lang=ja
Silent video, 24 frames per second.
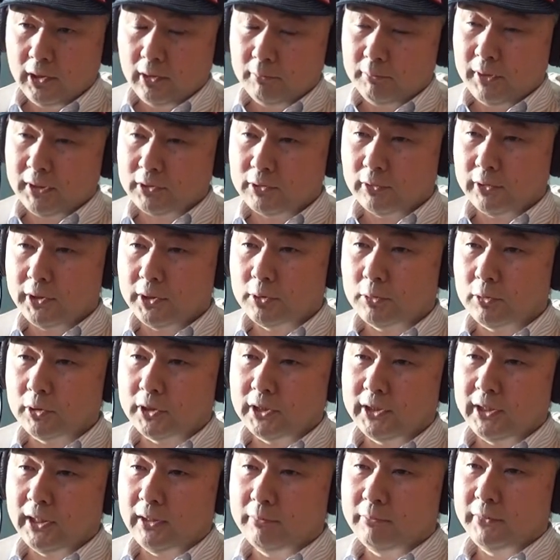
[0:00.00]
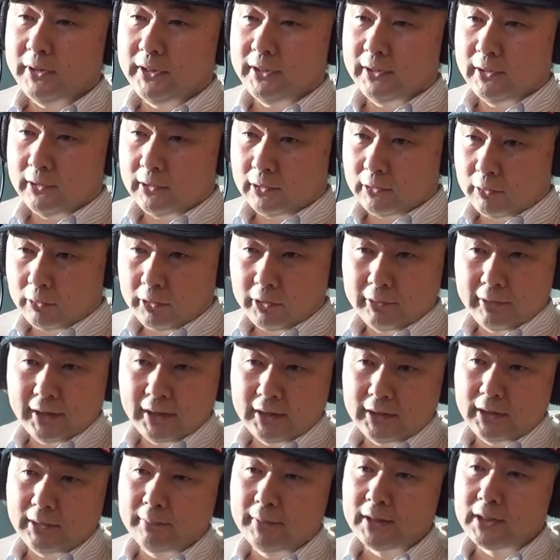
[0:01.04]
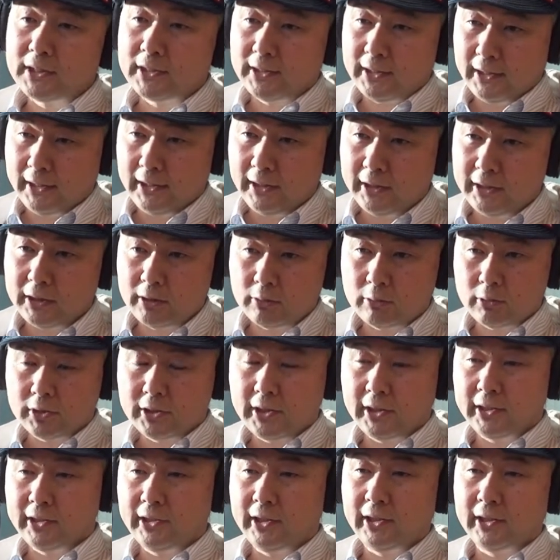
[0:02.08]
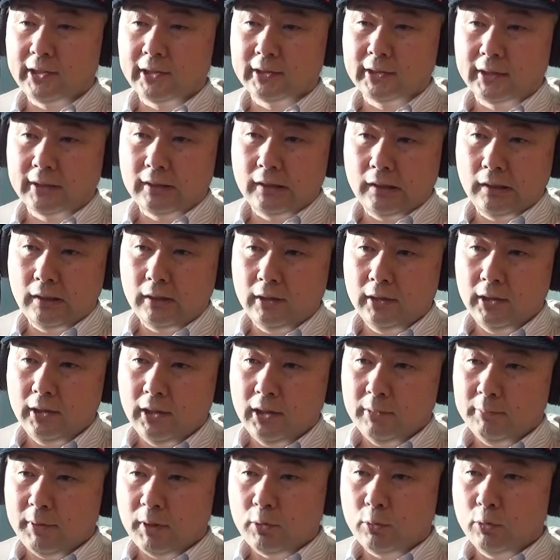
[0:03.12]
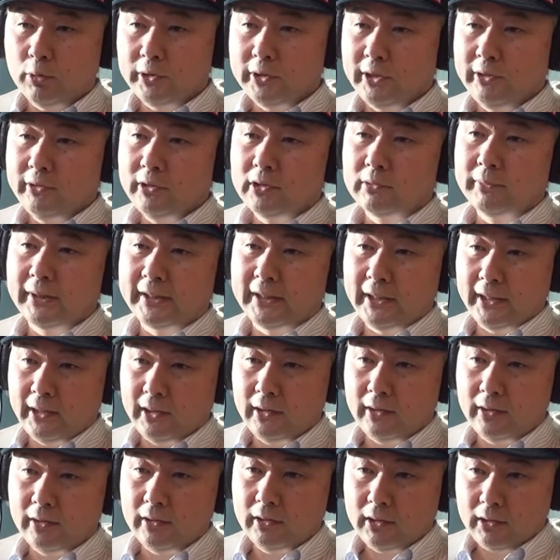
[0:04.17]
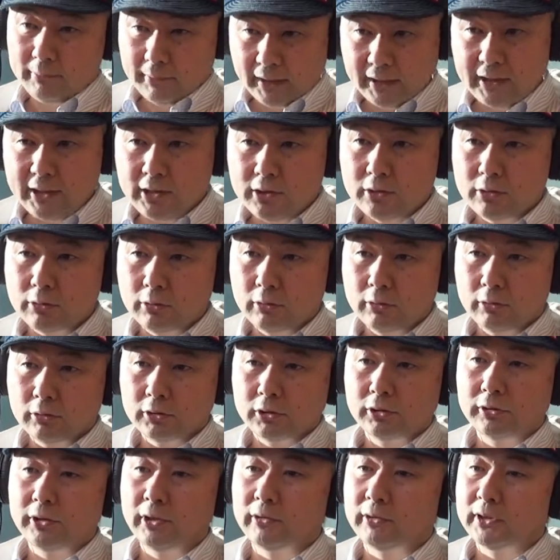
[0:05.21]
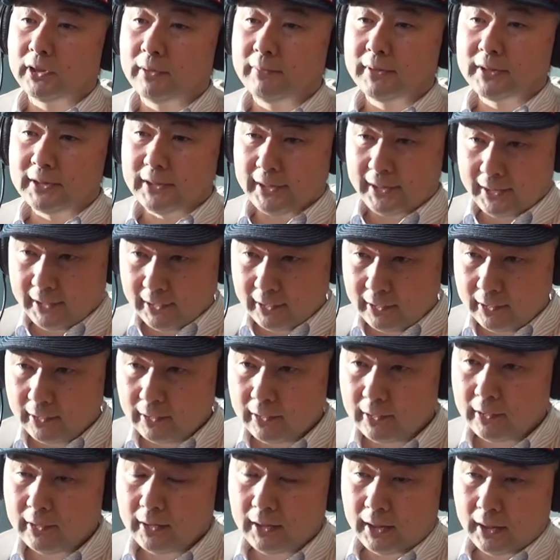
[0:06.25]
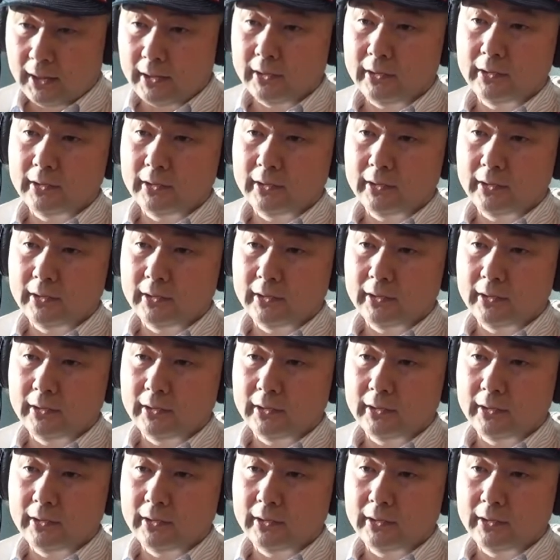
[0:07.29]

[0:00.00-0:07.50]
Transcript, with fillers: まあ、その引っ越し難民と言われてまして引っ越しできない方が、まあ、ゴールデンウィークまで今延長中でございますね。はは